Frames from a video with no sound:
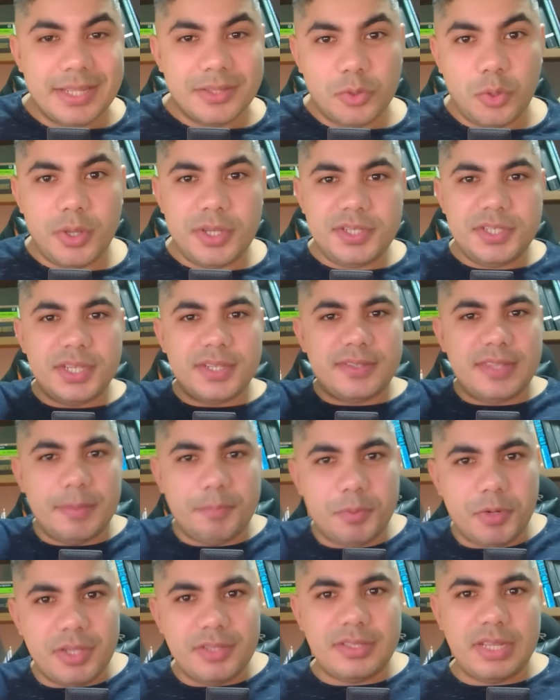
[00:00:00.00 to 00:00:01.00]
dois dias
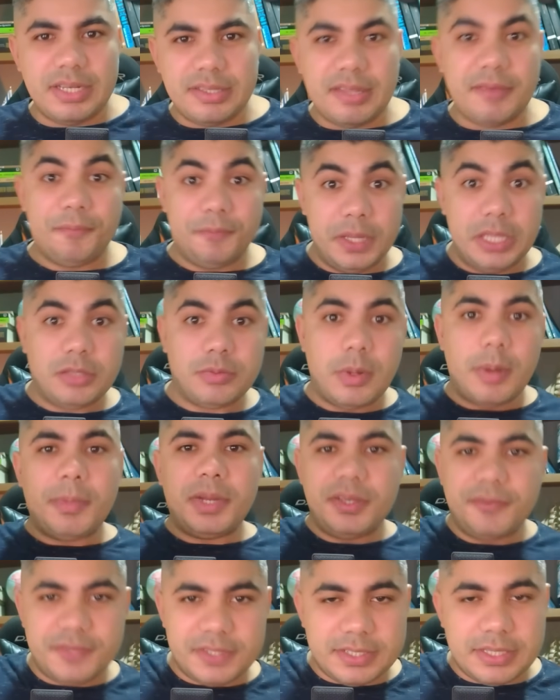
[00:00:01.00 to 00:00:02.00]
depois dele ter feito uma
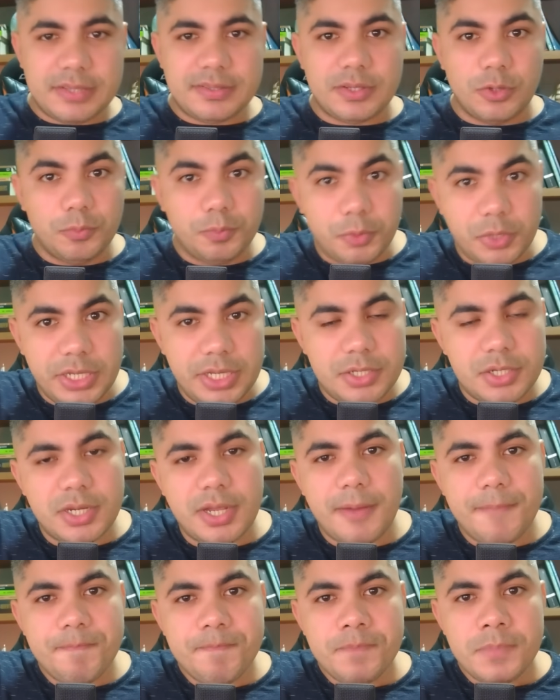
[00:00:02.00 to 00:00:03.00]
manifestação
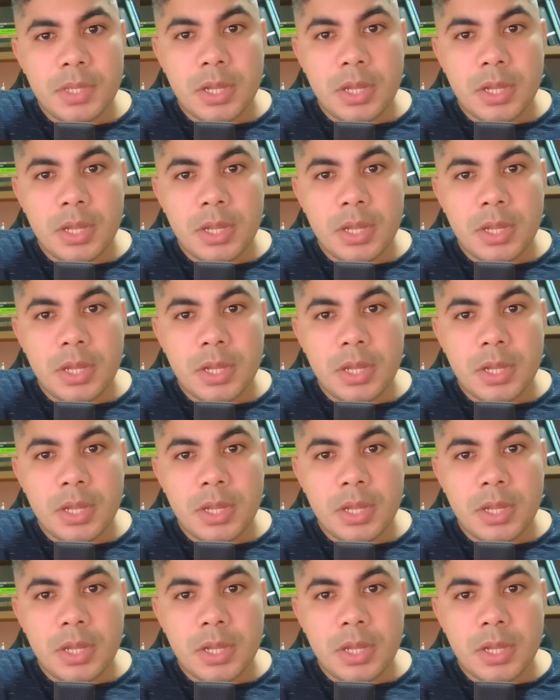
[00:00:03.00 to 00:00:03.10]
política